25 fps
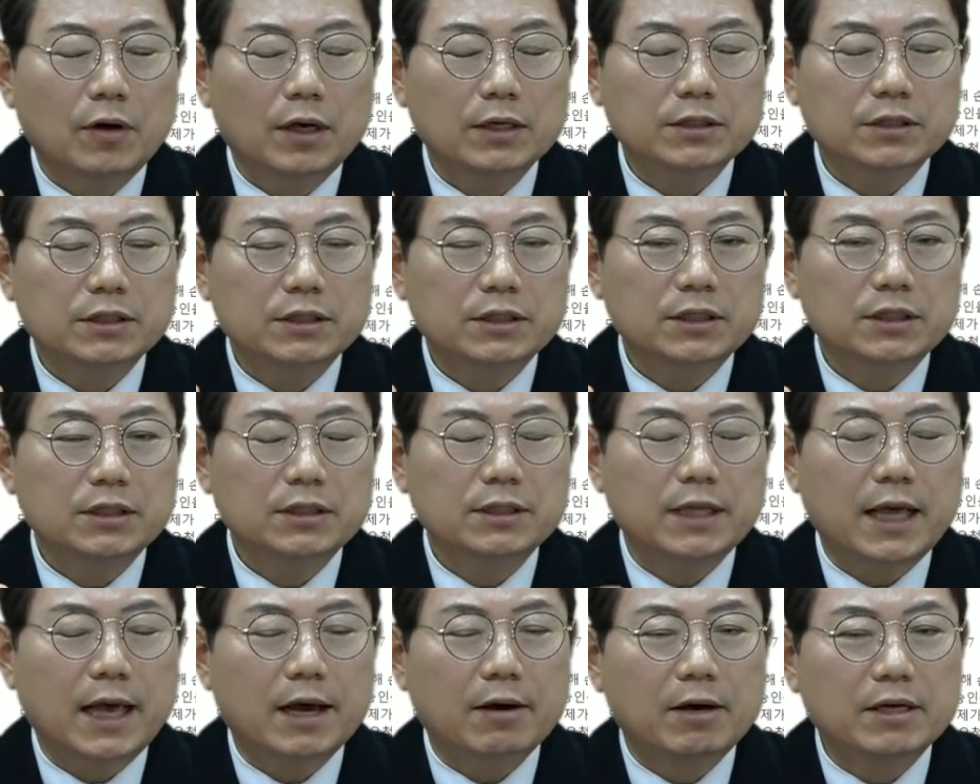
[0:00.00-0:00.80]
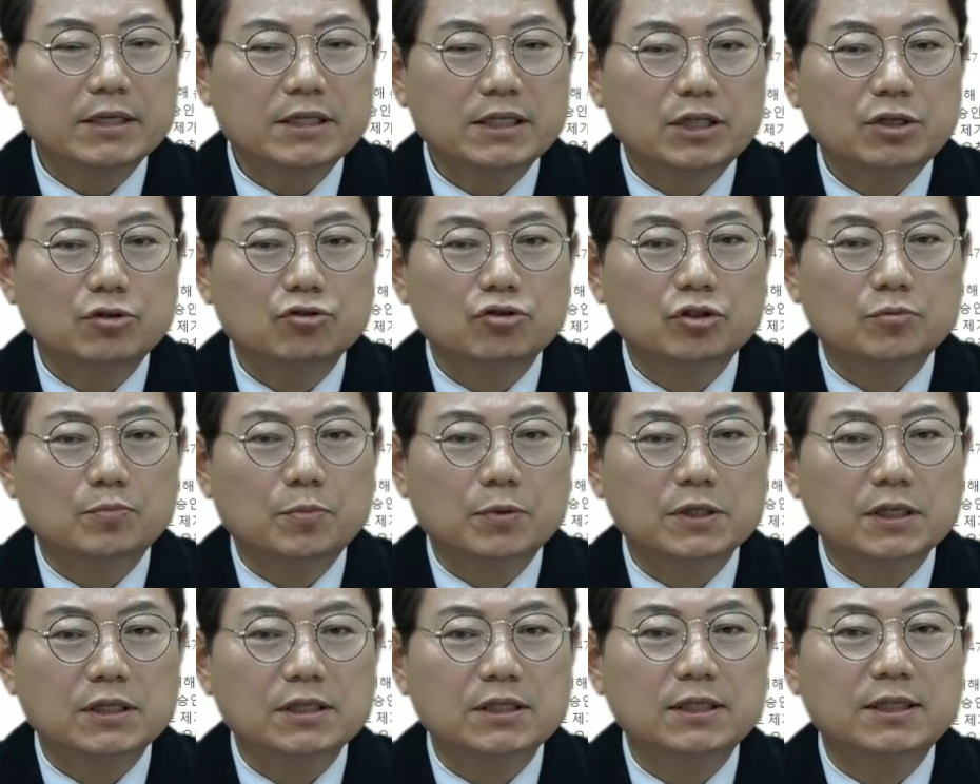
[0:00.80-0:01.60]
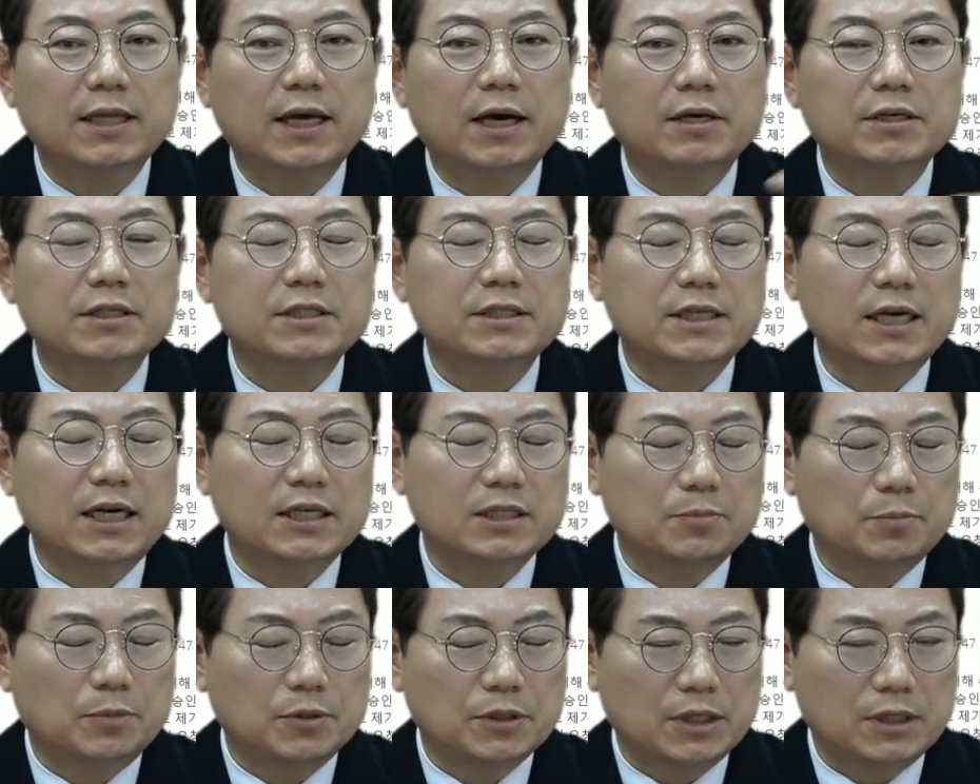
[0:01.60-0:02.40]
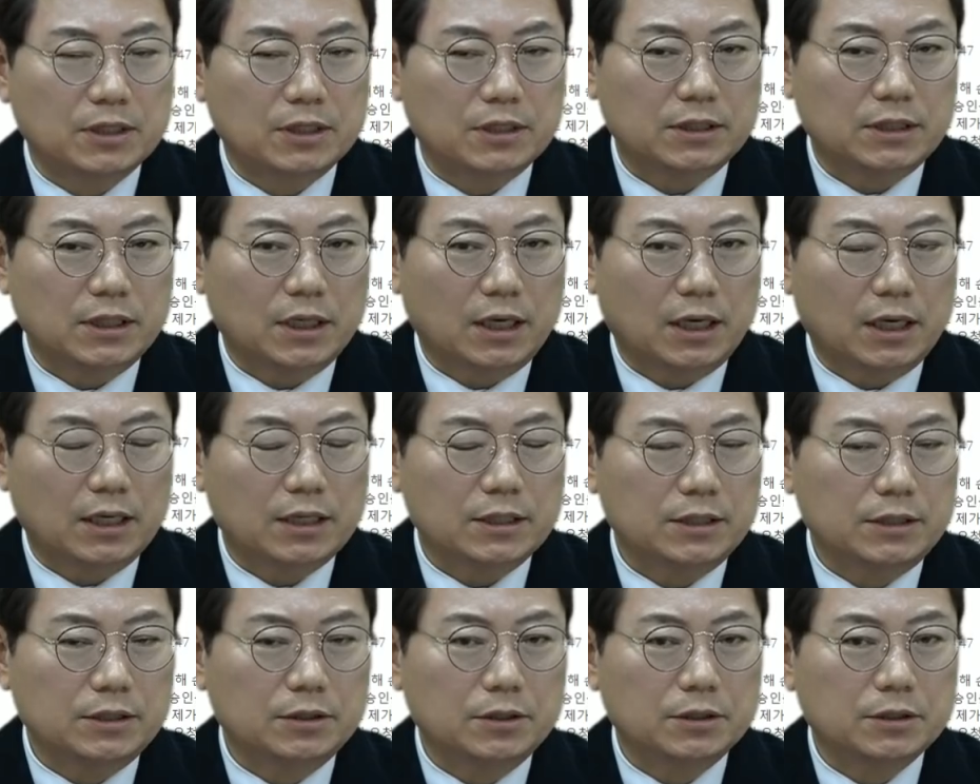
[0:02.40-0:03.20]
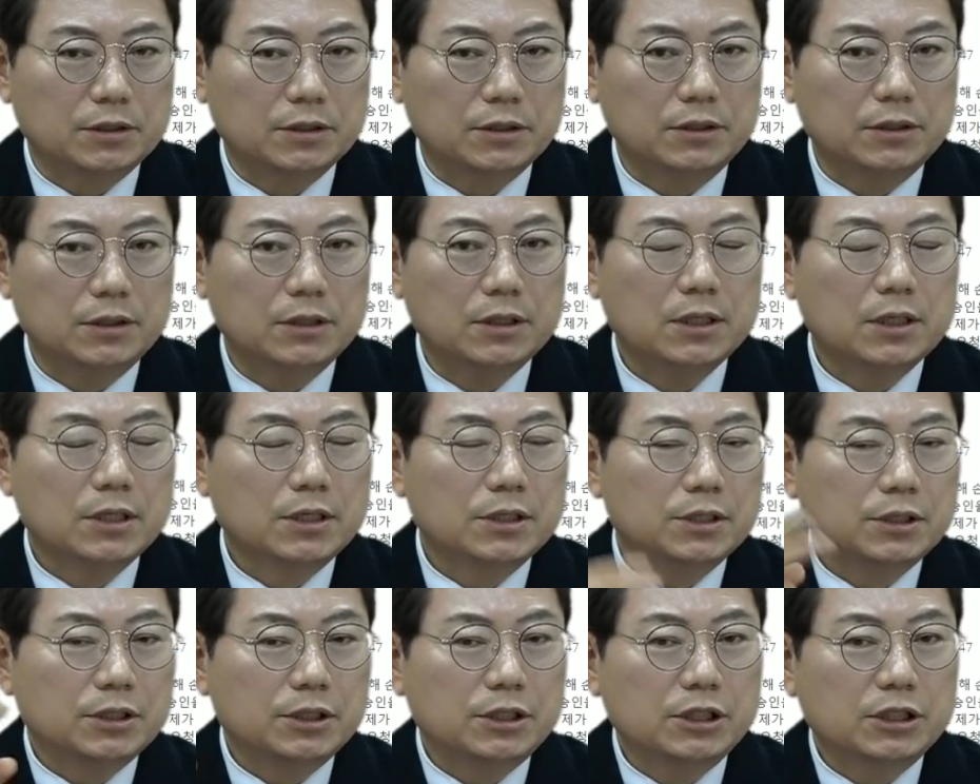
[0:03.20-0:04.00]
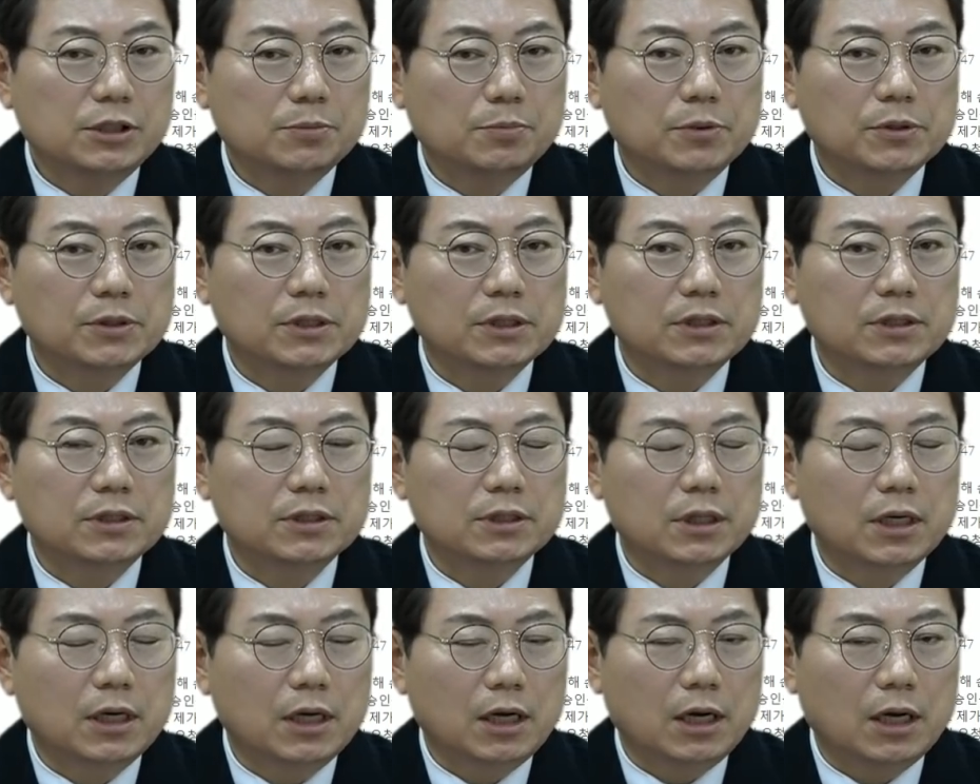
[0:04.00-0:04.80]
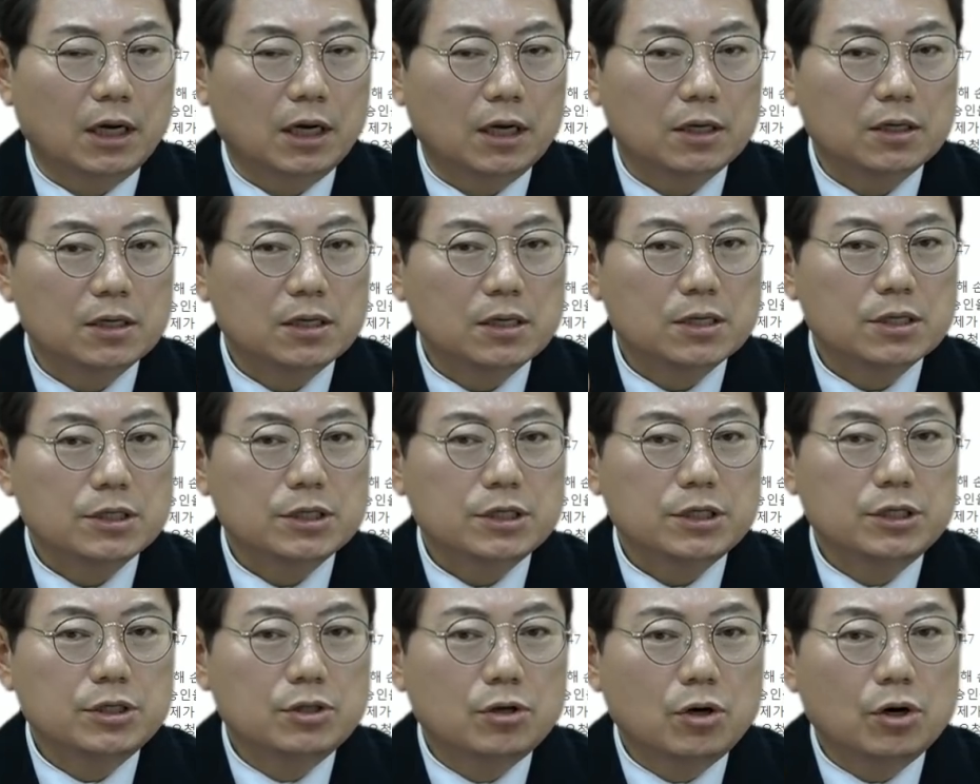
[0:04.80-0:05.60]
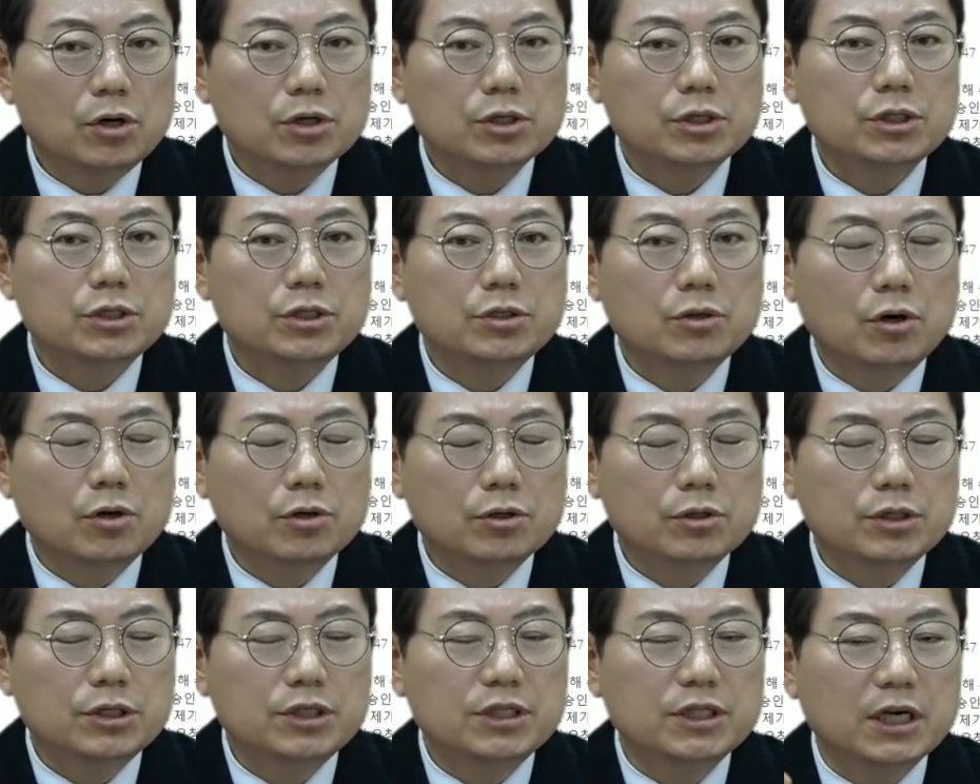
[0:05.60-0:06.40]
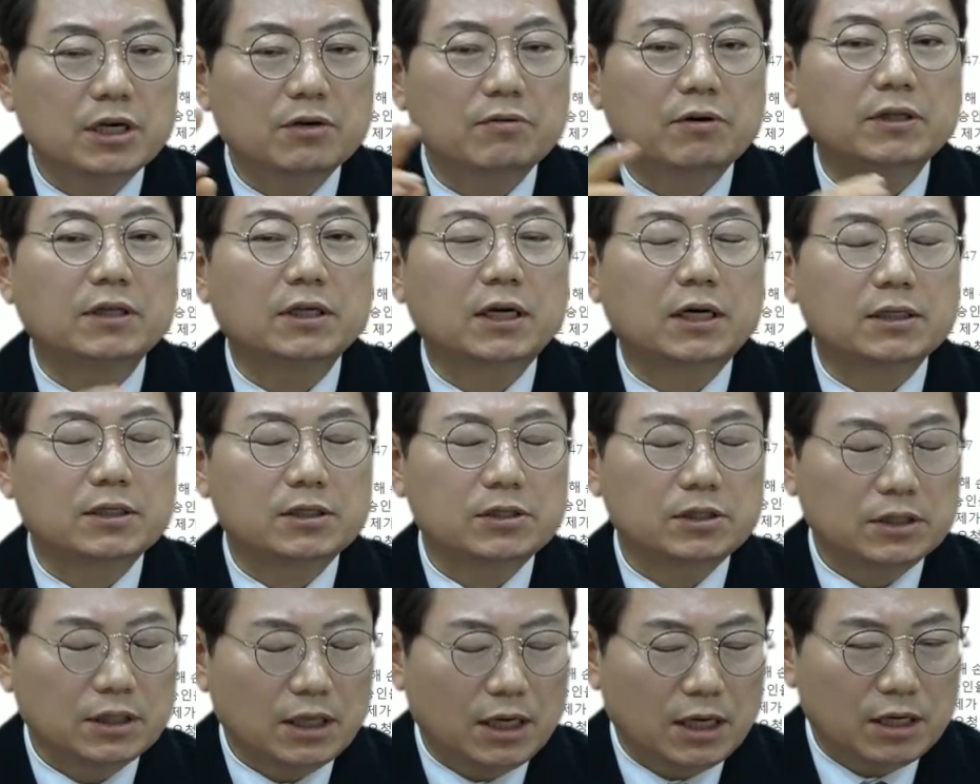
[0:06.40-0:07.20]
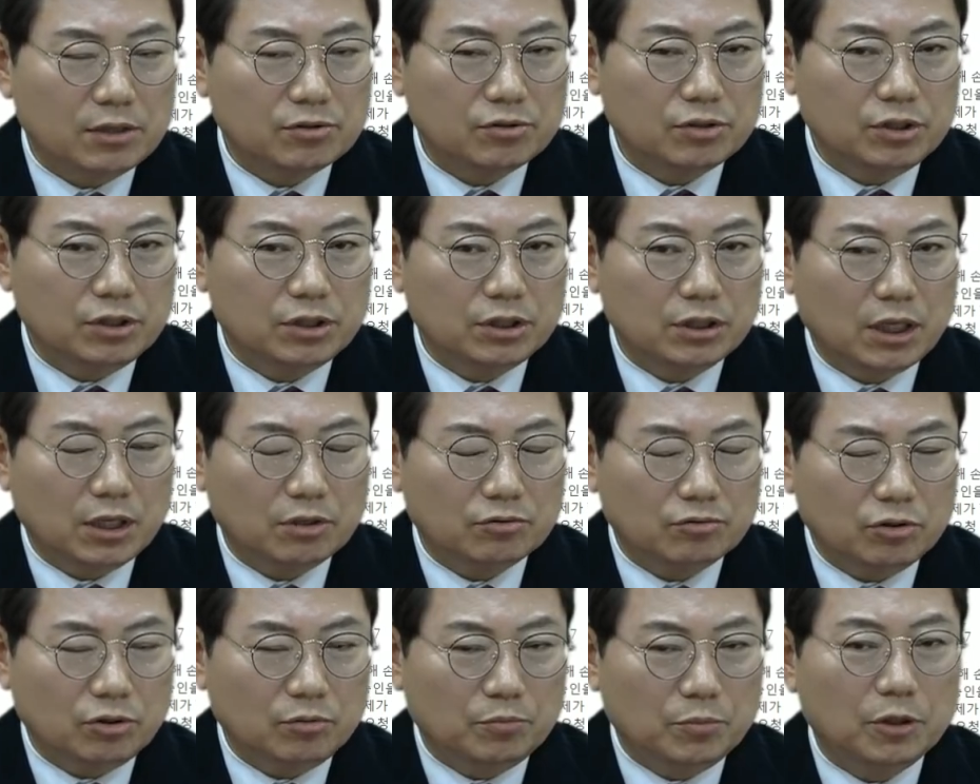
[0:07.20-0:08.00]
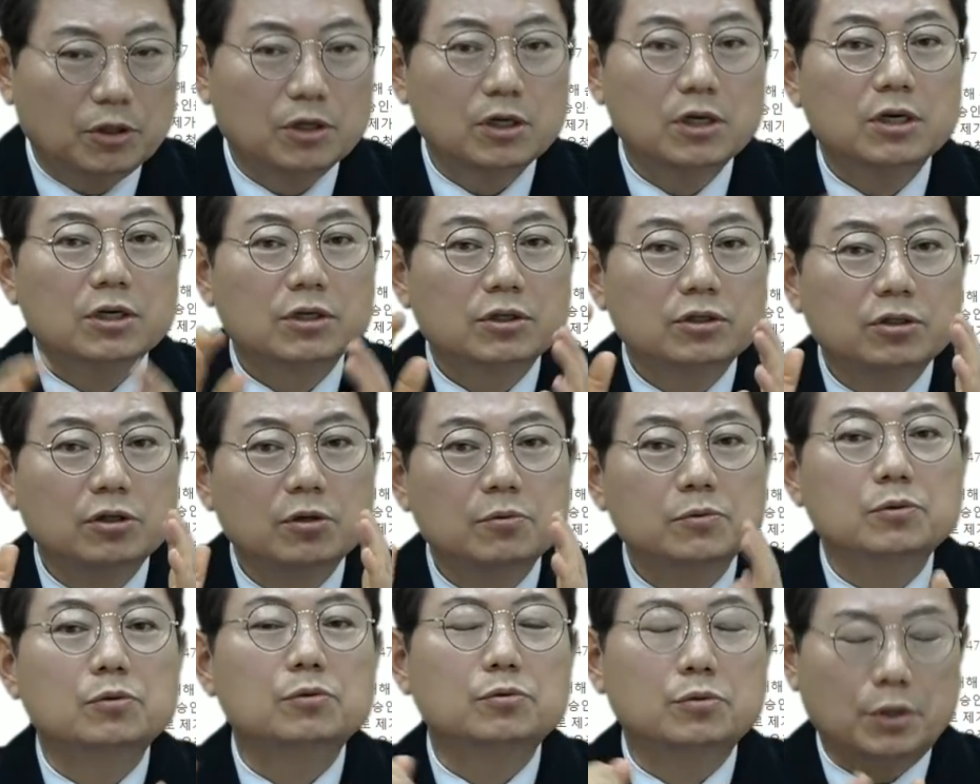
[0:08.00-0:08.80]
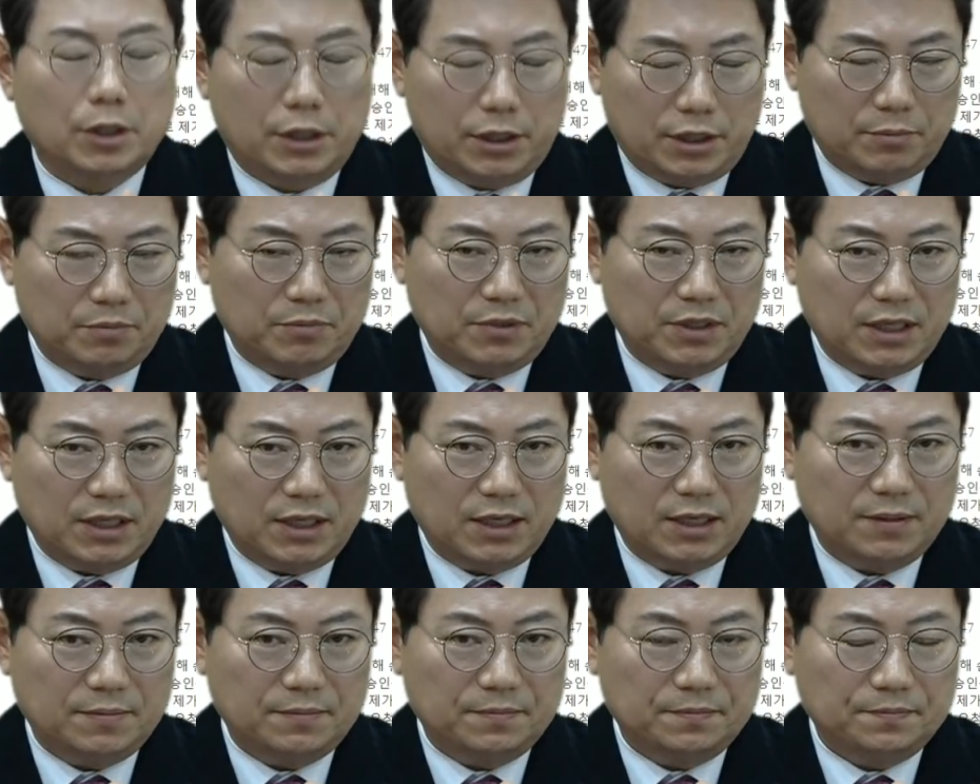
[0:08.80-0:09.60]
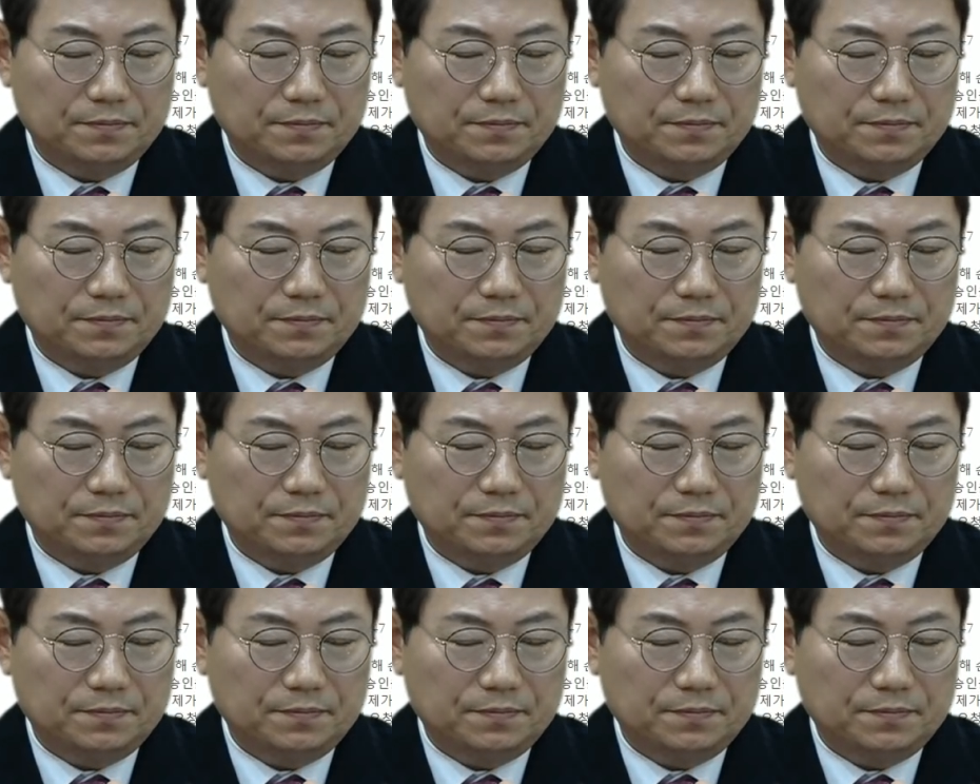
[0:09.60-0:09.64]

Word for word: 과실이 내 과실이 60%냐 내 과실이 40%냐 이것은 20%가 1억, 2억 그 이상이 왔다 갔다 할 수 있다고 그러면 그럼 소송해야 됩니다.